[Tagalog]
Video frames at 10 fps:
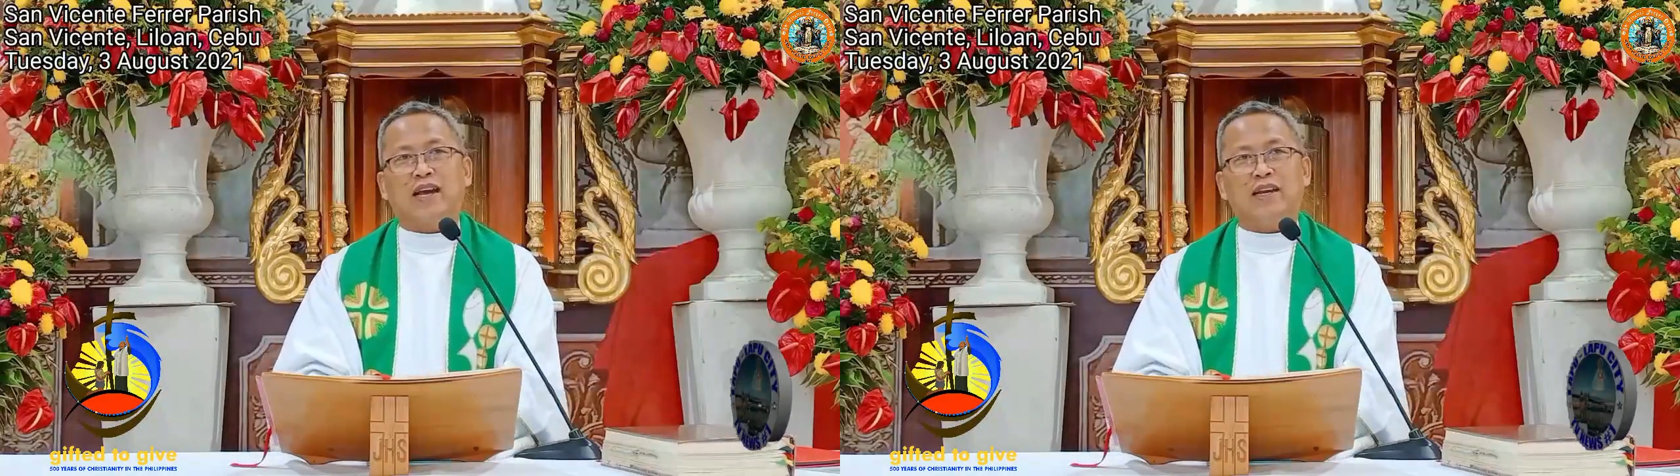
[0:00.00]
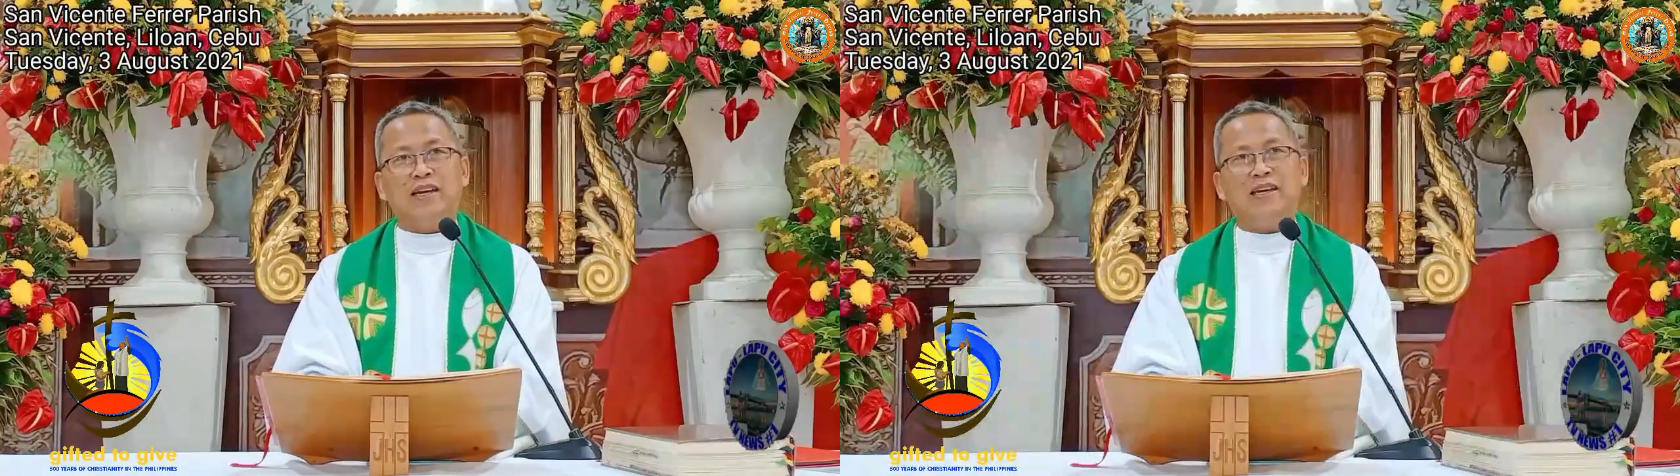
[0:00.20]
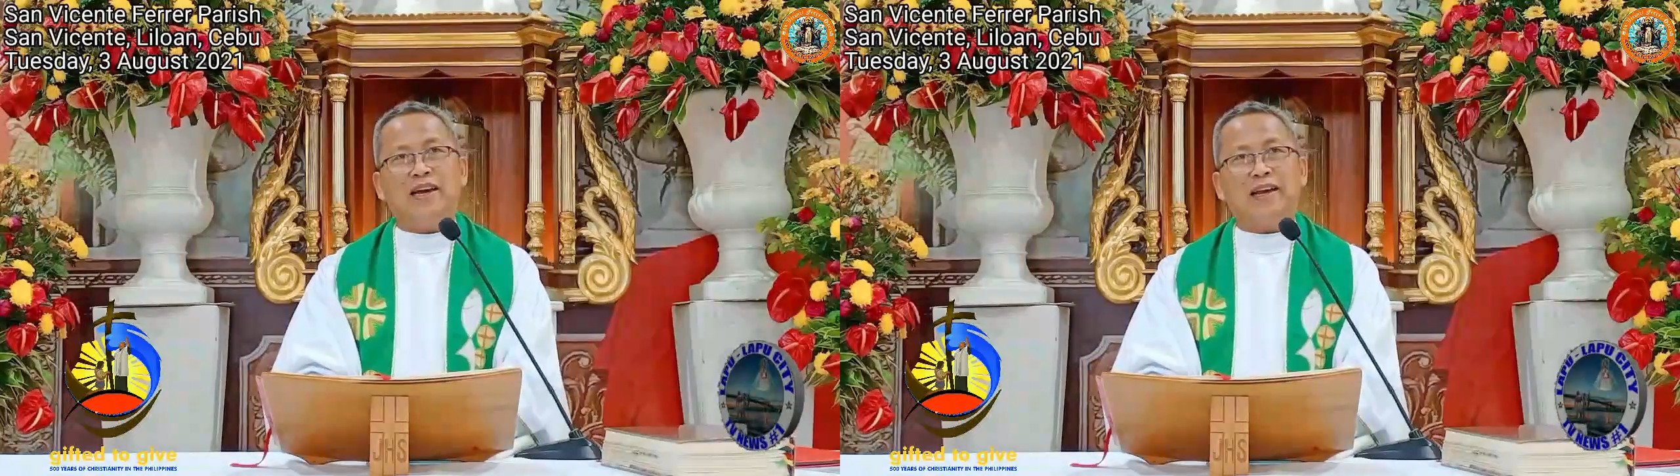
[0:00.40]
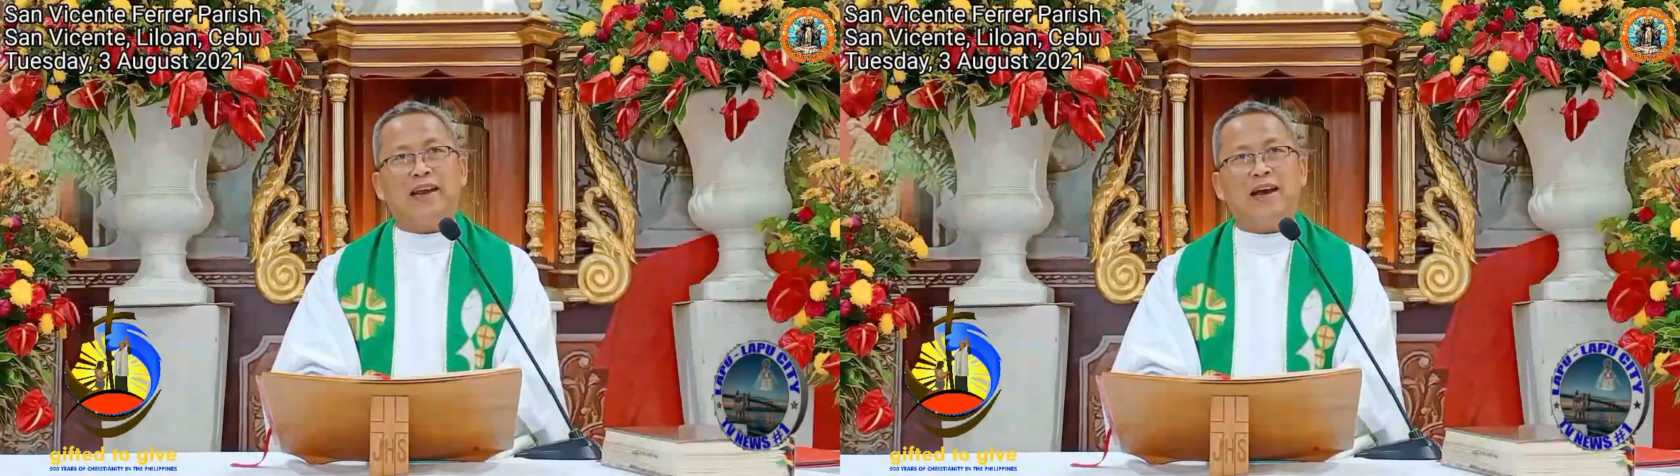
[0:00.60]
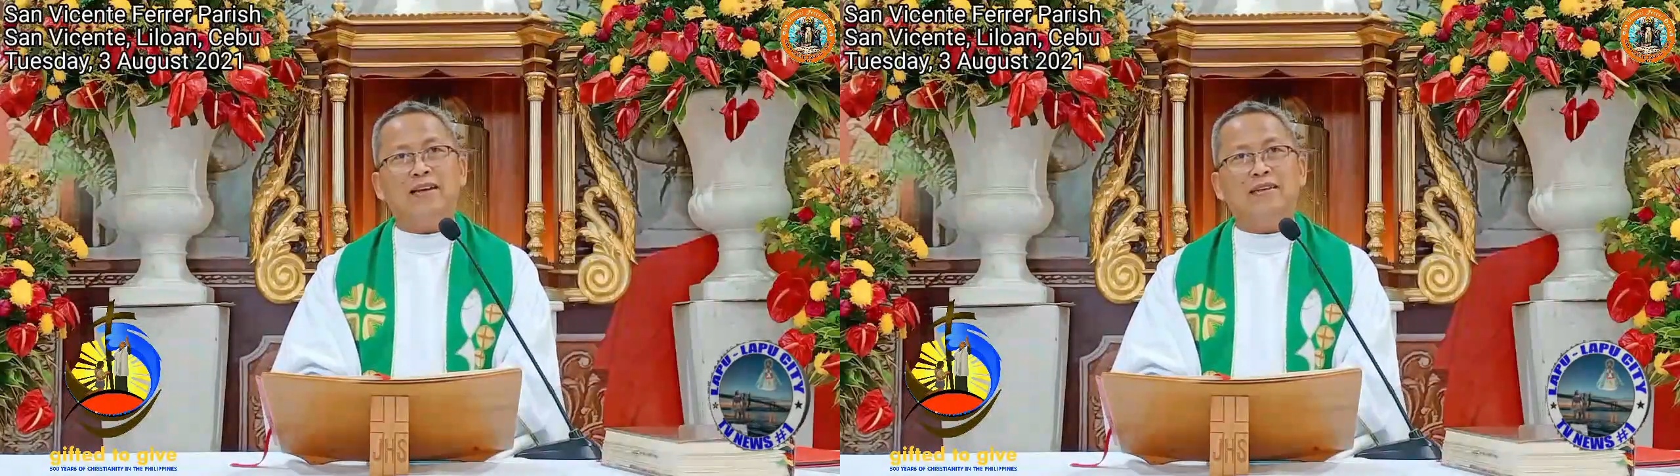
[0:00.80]
kay di na ang
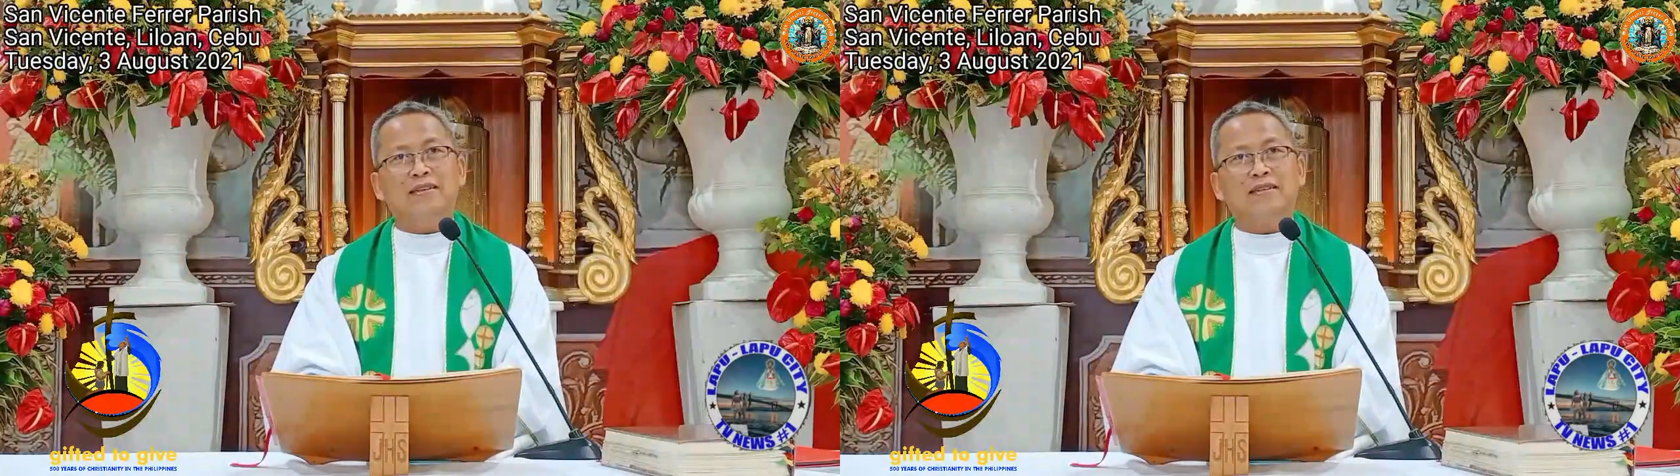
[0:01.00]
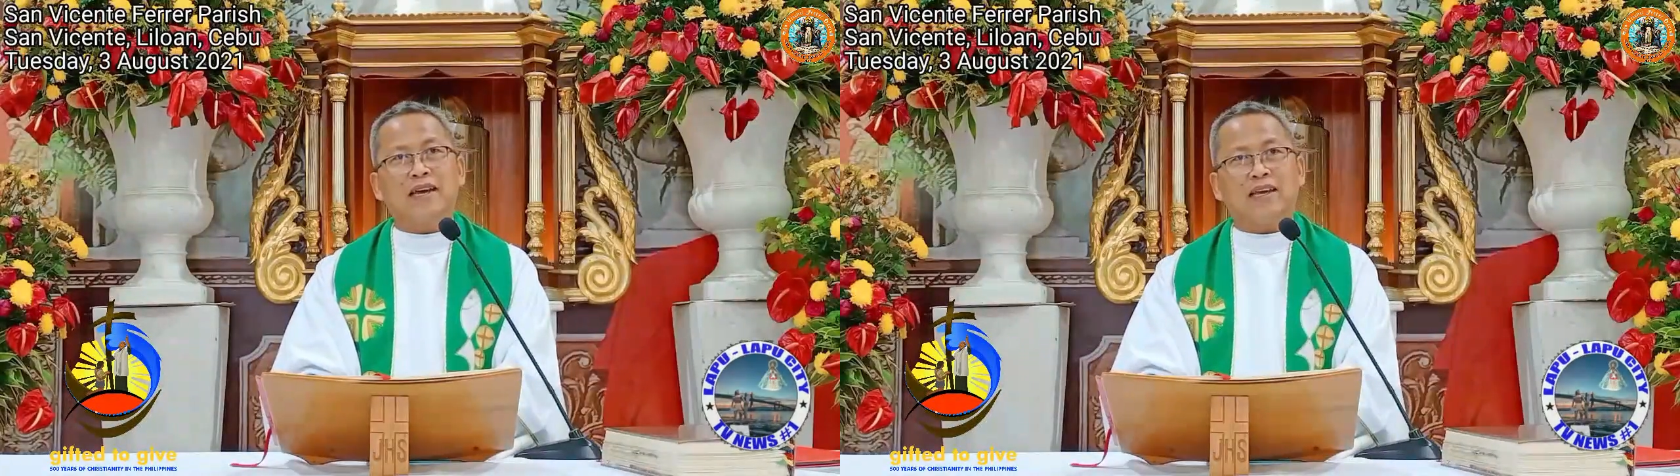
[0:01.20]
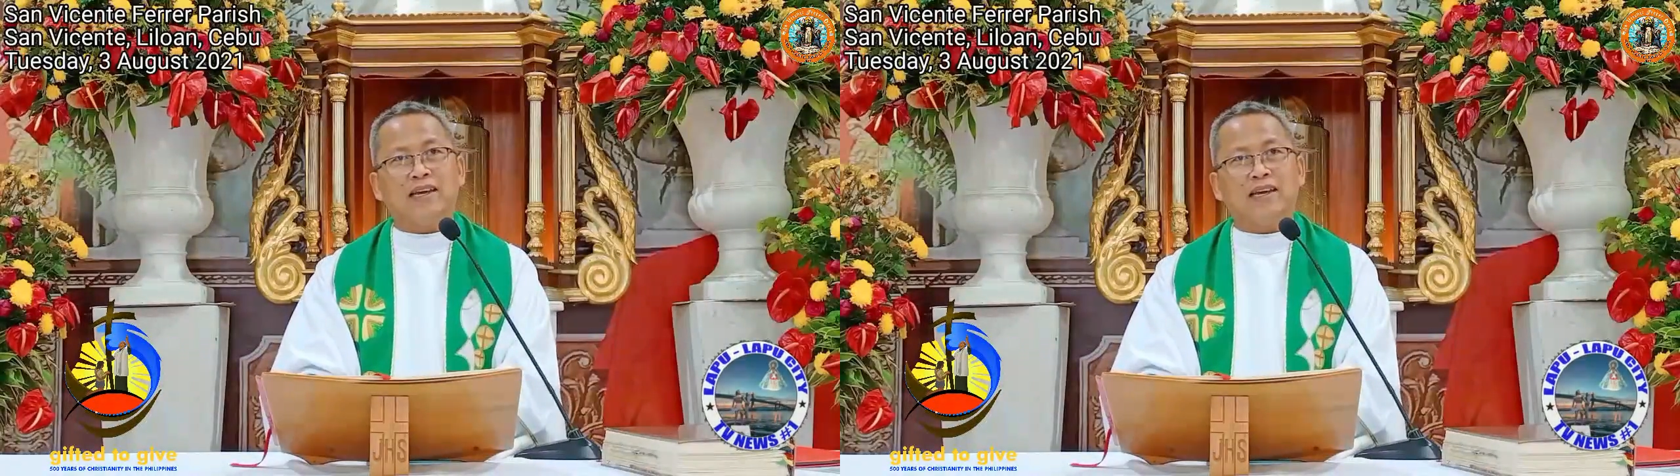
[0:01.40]
gilad kay